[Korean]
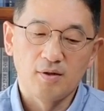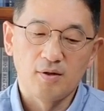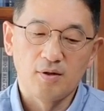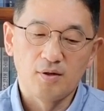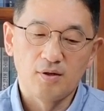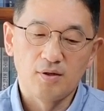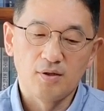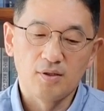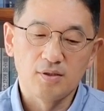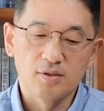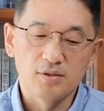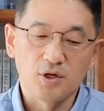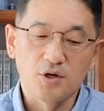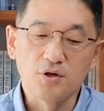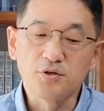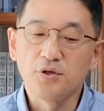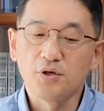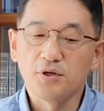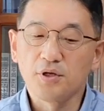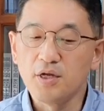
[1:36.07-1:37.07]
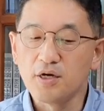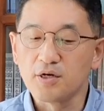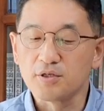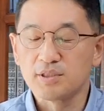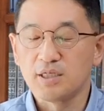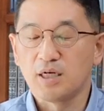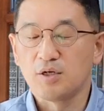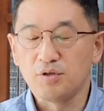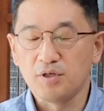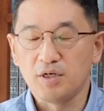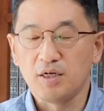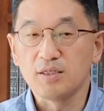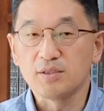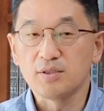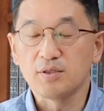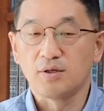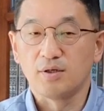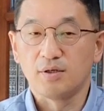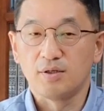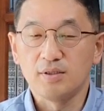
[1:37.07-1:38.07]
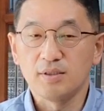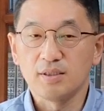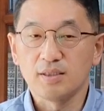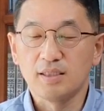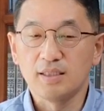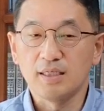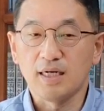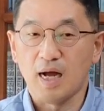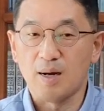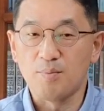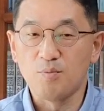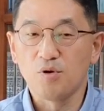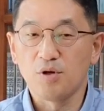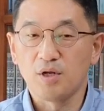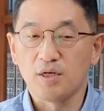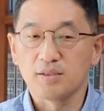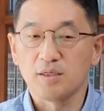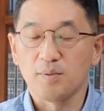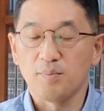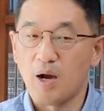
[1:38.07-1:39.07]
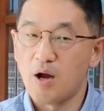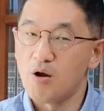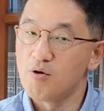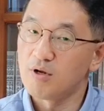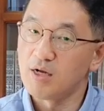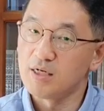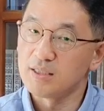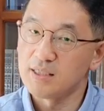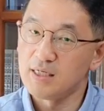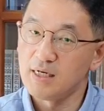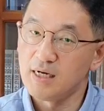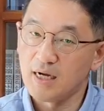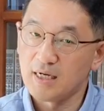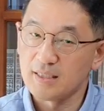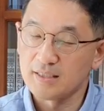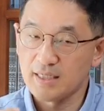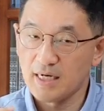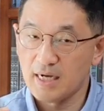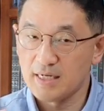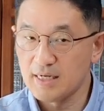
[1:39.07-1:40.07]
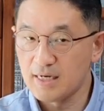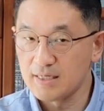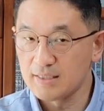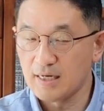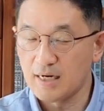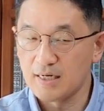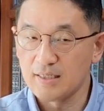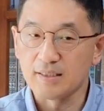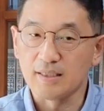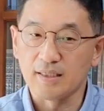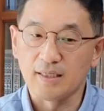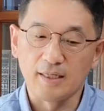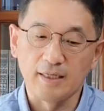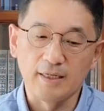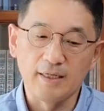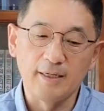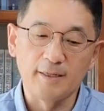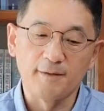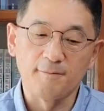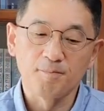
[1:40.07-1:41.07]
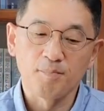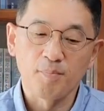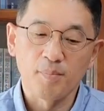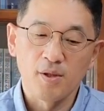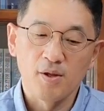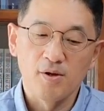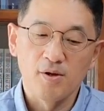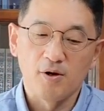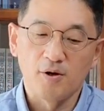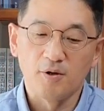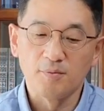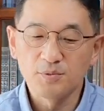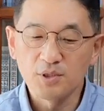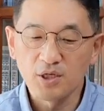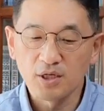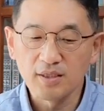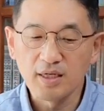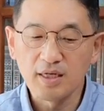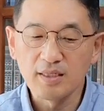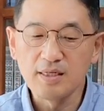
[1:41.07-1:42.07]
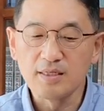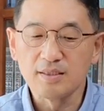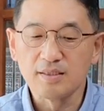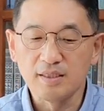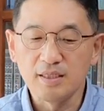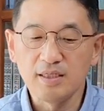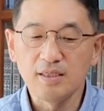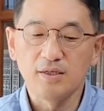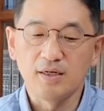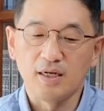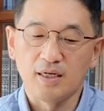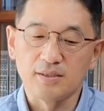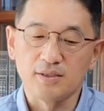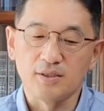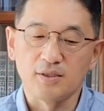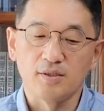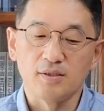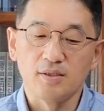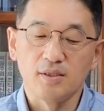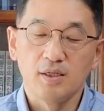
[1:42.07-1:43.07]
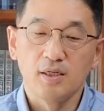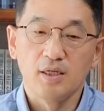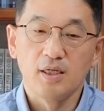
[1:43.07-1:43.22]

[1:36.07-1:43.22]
어, 성령의 역사로 인해서 그 감옥에서 바울과 신라가 찬양을 할 때 엄청난 일들이 일어나죠.